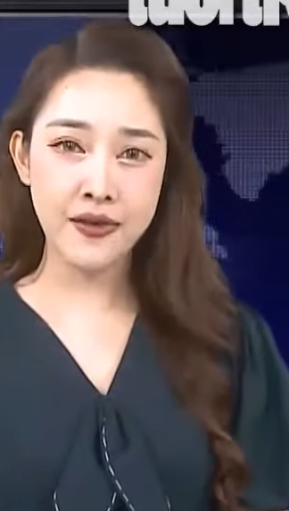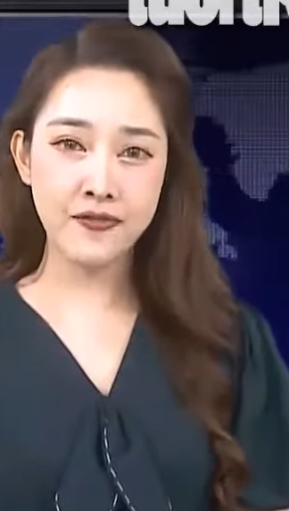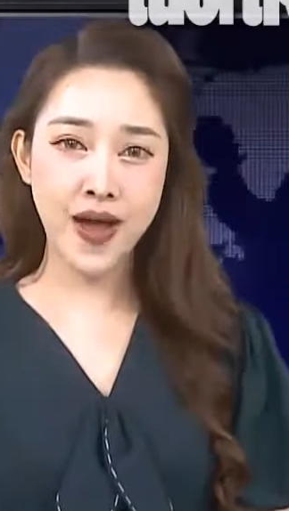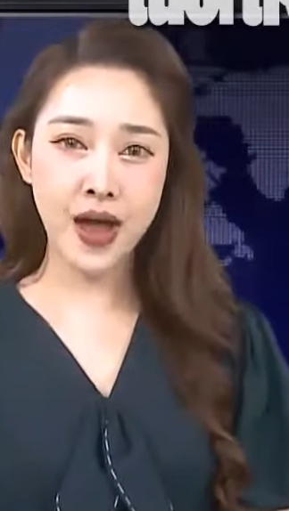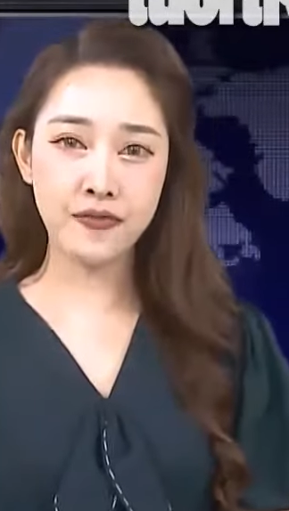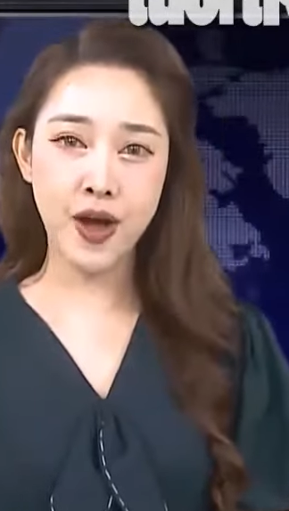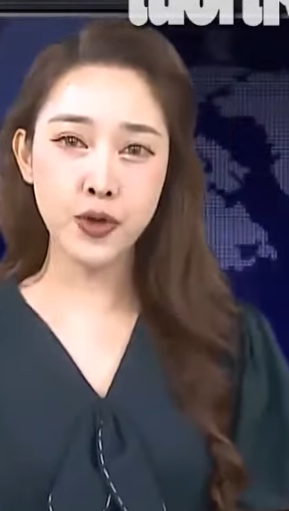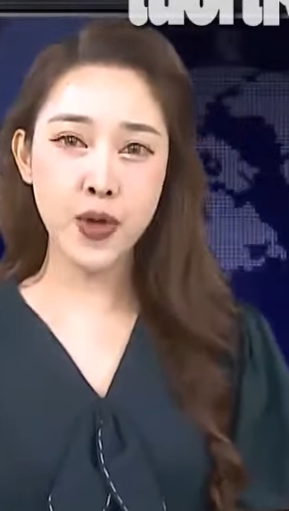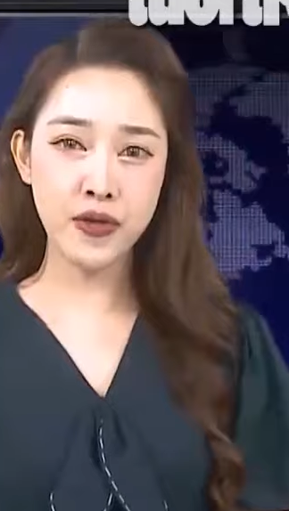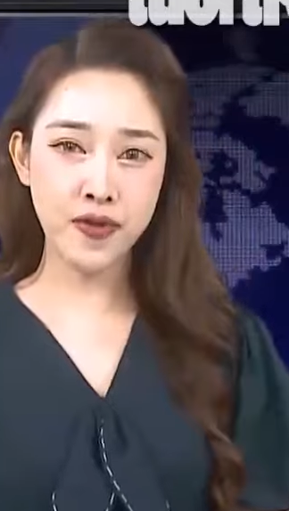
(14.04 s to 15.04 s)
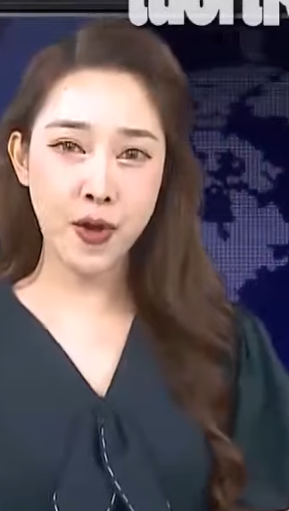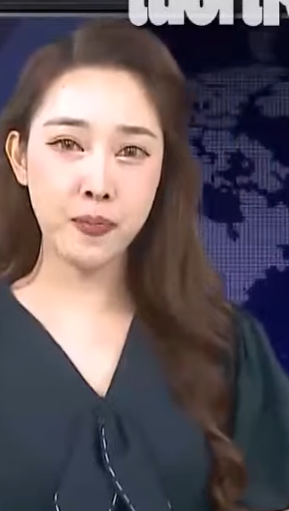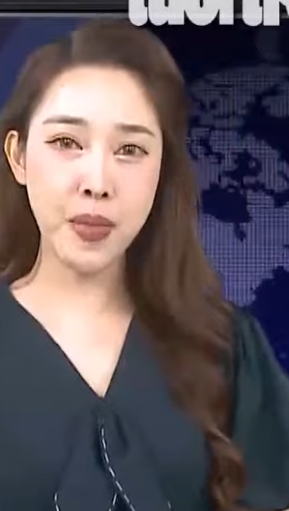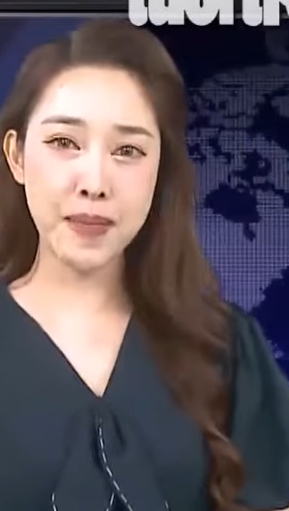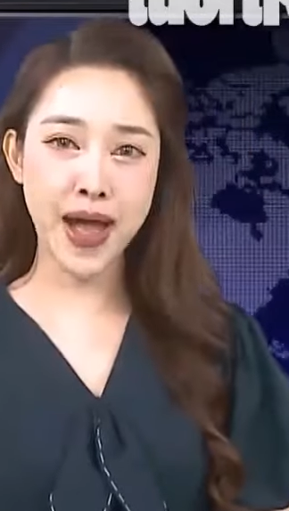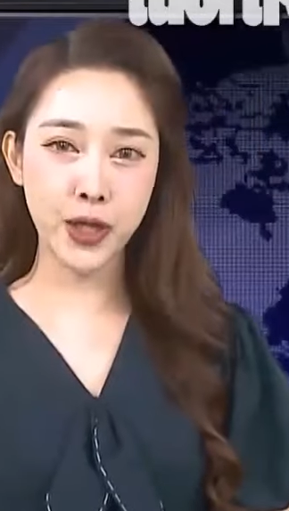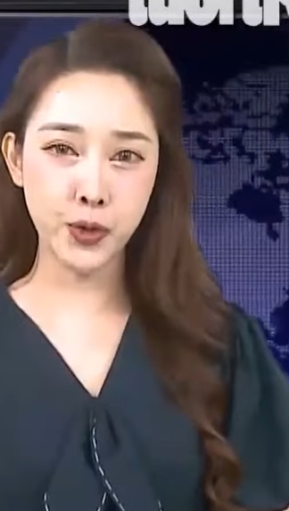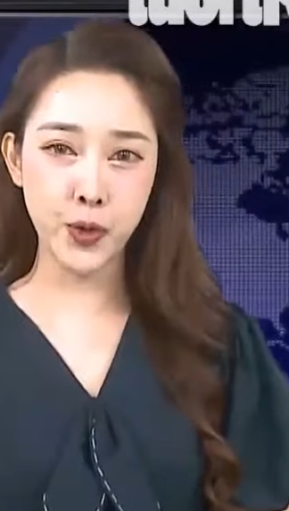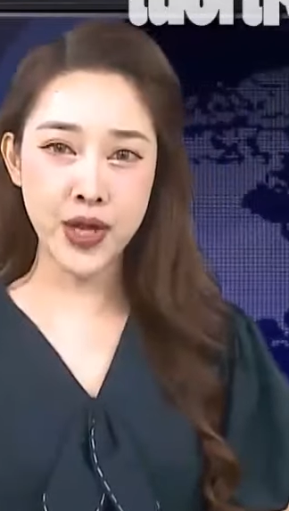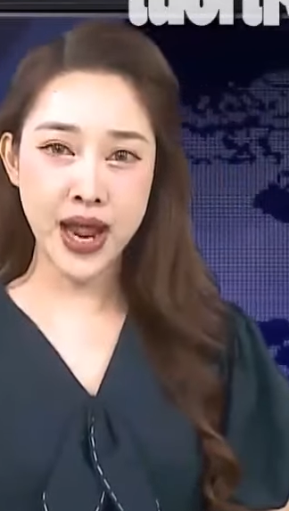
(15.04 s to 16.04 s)
và Võ Duy Phong, 32
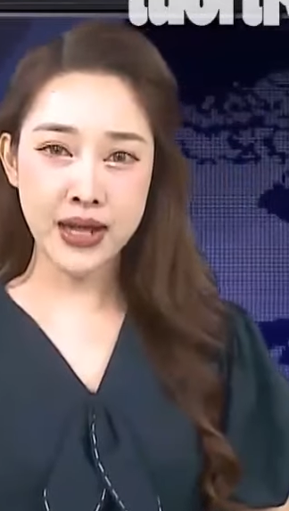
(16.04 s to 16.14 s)
tuổi,